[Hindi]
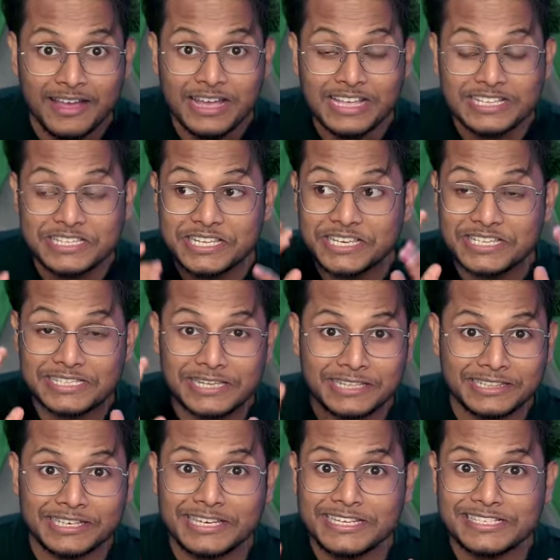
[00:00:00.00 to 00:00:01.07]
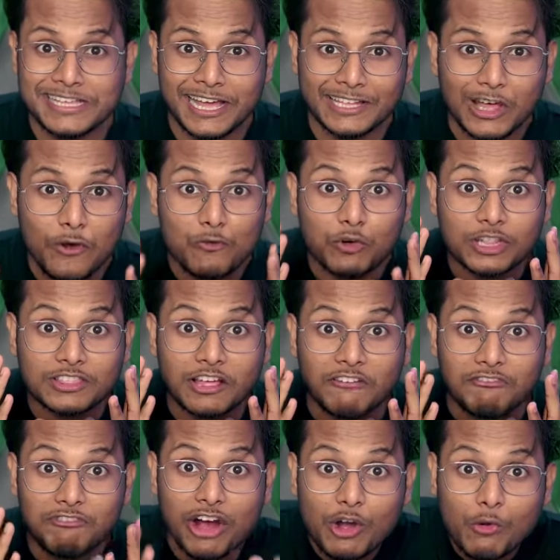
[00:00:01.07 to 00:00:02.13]
सीरीज इतनी ज्यादा वद
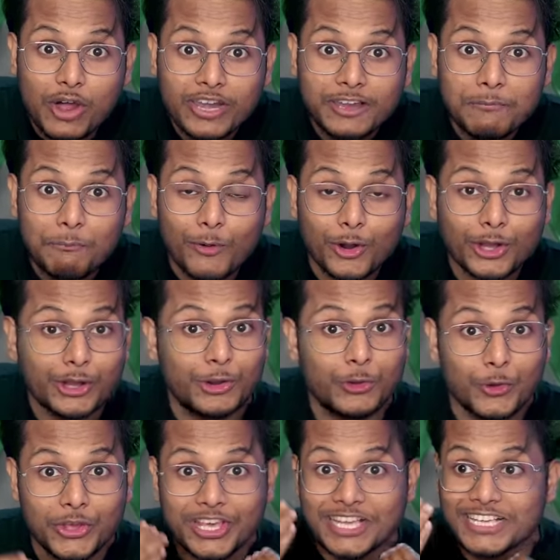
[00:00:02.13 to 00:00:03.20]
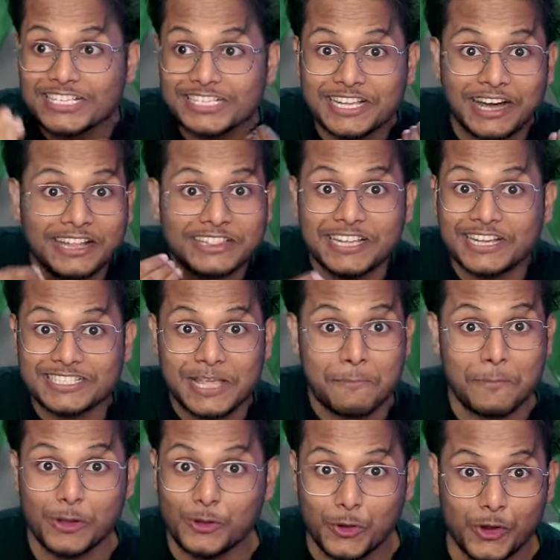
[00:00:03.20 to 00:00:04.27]
फक वाली इंपॉर्टेंट होगी इसका अंदाजा
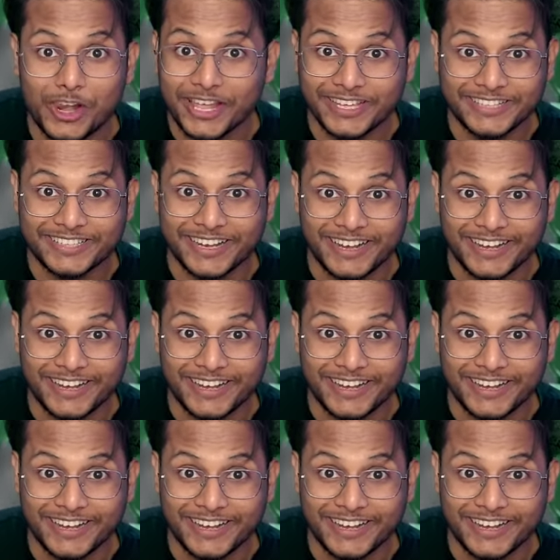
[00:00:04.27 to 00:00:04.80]
बिल्कुल नहीं था